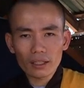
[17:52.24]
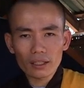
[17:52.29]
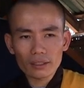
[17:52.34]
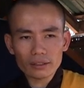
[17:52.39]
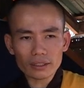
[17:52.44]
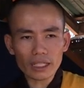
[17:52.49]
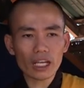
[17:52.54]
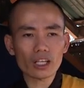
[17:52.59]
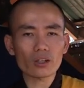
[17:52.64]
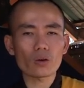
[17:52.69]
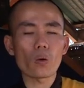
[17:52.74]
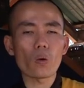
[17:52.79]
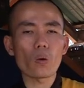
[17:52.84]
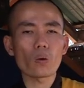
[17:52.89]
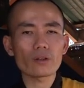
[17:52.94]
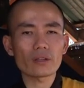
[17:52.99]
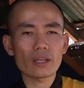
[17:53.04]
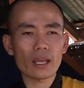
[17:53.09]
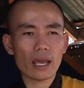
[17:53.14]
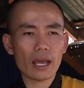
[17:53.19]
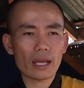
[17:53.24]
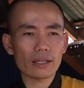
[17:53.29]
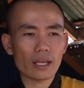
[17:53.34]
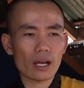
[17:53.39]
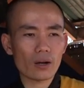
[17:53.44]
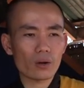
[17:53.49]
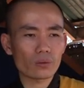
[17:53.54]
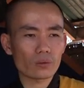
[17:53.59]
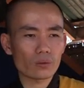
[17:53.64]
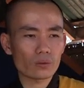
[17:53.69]
xe cổ da
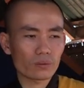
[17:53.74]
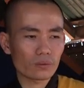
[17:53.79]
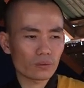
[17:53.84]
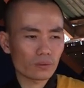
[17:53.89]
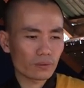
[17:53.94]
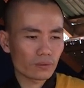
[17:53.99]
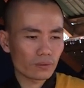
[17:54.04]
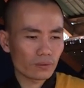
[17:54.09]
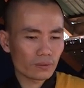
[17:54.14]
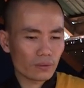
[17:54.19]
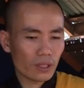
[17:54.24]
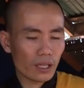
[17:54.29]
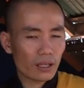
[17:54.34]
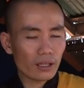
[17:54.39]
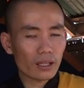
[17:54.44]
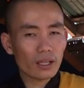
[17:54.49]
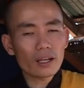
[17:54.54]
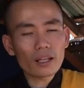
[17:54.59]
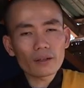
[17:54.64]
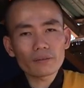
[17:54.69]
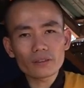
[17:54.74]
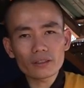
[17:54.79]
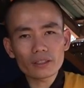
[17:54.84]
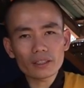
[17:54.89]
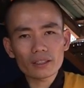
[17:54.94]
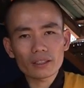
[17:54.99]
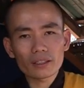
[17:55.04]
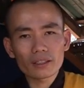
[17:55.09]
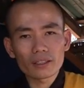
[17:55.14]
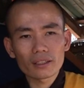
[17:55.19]
giàu, đó là
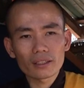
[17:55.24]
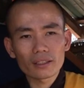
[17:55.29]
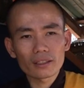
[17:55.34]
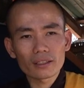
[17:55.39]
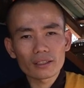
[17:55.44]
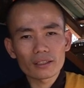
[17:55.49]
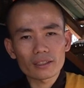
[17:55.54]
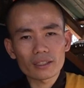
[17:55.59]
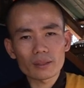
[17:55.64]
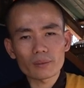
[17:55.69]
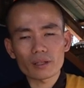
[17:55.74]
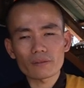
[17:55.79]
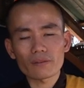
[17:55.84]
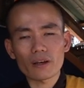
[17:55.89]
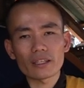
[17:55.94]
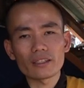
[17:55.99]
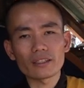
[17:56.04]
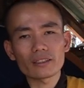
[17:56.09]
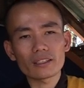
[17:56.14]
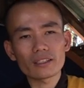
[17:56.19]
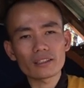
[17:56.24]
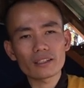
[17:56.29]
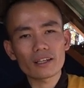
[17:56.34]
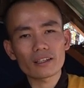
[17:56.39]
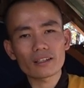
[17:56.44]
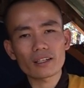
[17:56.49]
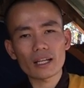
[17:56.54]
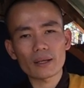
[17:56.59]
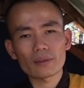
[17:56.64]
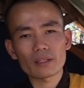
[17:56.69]
phước nhưng mà có phải những thứ đó
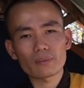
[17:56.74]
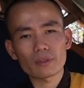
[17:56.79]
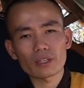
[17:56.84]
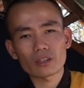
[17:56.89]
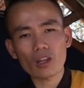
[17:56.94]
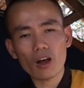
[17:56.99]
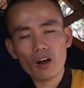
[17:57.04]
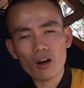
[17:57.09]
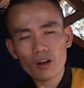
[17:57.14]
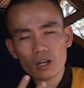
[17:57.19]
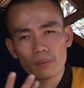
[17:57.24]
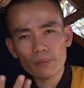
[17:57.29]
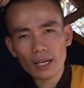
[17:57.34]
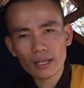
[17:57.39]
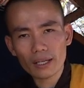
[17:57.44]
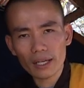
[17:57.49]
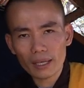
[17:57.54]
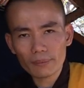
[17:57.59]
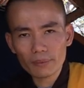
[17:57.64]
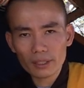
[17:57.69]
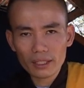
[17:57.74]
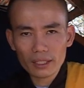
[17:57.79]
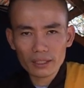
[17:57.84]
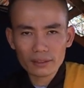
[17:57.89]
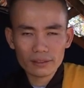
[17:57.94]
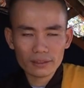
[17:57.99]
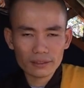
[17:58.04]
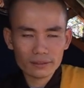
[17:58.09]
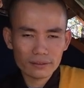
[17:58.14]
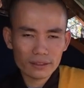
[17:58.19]
nó làm cho mình to cái bản ngã mình
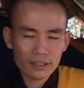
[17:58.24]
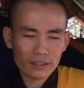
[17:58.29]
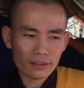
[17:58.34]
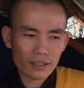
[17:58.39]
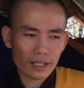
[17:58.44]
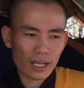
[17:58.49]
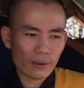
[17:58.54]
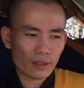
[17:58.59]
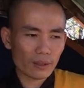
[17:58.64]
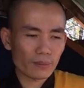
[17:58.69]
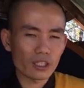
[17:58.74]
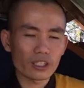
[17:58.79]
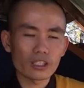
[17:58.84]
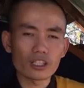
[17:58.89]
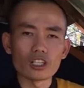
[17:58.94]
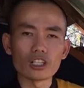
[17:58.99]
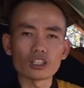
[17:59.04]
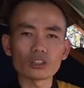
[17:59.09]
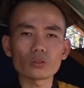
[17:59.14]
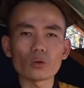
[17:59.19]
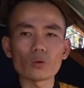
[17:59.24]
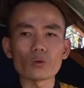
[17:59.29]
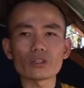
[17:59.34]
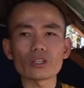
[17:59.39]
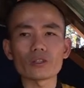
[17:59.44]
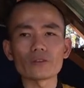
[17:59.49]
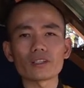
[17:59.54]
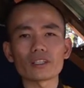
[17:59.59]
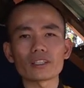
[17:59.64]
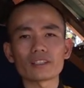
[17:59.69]
lên nó làm cho mình đi hưởng thụ
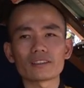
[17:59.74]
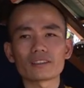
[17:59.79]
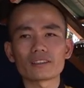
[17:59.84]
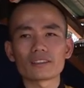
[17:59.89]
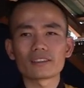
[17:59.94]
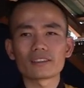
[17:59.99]
nhiều hơn